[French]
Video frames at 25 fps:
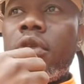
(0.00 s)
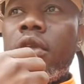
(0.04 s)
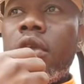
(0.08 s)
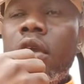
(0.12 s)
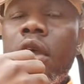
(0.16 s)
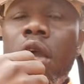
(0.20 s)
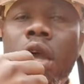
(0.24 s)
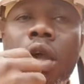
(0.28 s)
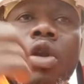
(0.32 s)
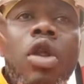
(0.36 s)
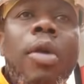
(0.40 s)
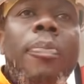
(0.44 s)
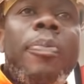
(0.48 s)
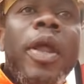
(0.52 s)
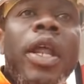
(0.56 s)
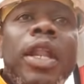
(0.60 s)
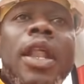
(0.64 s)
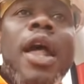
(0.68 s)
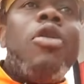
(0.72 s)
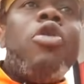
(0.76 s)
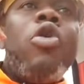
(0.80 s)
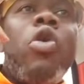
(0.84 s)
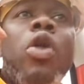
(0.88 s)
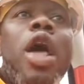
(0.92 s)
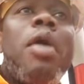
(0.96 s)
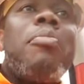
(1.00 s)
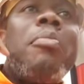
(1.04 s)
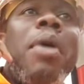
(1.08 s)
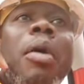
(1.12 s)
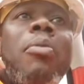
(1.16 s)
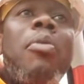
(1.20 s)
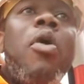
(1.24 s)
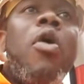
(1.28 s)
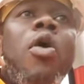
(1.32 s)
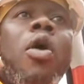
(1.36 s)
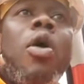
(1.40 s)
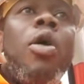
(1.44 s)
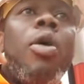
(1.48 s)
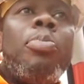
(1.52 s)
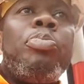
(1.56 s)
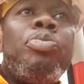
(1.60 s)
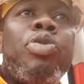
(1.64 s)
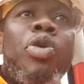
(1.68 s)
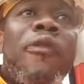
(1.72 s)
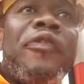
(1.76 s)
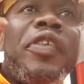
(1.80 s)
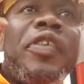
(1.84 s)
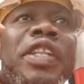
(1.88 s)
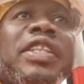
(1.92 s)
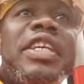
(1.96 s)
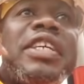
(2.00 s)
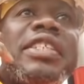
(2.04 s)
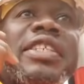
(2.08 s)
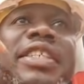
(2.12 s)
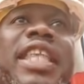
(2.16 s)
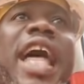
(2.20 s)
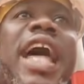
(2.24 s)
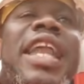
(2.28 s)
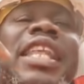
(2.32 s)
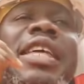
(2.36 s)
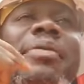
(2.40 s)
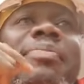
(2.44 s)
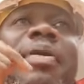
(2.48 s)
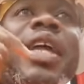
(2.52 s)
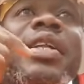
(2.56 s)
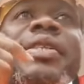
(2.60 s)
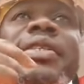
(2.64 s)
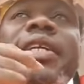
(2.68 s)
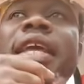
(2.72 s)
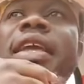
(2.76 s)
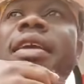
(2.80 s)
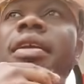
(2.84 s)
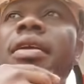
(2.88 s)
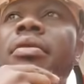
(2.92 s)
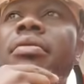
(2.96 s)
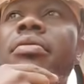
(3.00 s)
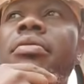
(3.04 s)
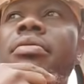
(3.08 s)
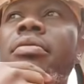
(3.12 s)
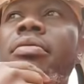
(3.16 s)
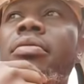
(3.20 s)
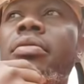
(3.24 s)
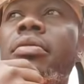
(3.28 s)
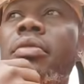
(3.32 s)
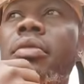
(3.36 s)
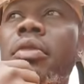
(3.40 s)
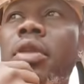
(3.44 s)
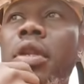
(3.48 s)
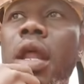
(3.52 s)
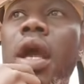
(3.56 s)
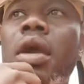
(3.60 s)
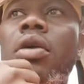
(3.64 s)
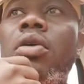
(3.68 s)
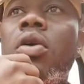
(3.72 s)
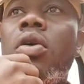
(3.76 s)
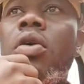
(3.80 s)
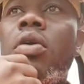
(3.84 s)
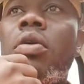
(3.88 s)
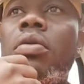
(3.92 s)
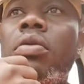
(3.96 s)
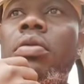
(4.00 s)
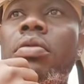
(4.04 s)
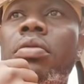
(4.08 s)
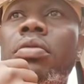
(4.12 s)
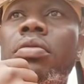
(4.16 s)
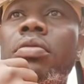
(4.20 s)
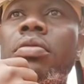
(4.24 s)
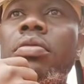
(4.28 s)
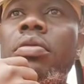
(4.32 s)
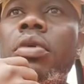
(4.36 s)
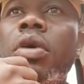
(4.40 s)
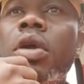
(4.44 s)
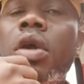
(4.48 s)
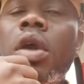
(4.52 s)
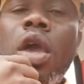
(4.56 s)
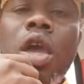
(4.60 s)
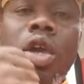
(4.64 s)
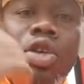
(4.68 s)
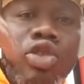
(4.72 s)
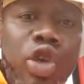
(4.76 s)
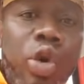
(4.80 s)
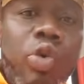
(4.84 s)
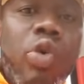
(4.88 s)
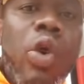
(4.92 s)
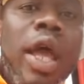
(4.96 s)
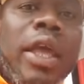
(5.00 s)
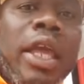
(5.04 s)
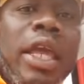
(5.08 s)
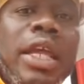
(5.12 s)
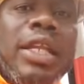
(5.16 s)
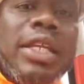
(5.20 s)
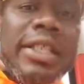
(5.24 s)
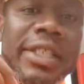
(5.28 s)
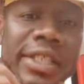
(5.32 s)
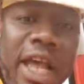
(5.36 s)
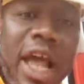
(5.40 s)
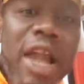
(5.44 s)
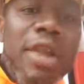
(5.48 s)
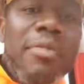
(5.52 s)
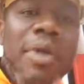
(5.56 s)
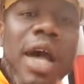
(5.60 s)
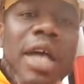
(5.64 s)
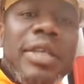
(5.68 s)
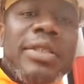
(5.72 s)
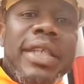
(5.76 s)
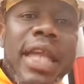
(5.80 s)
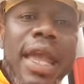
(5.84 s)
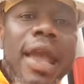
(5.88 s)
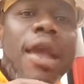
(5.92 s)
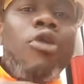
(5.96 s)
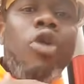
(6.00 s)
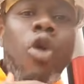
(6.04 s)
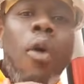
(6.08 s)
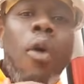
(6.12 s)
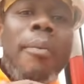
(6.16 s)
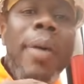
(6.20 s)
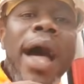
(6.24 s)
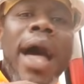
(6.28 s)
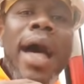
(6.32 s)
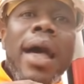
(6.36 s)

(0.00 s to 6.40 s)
Le président Laurent Gbagbo profite de sa liberté. D'accord. Je crois qu'initialement, c'est un combat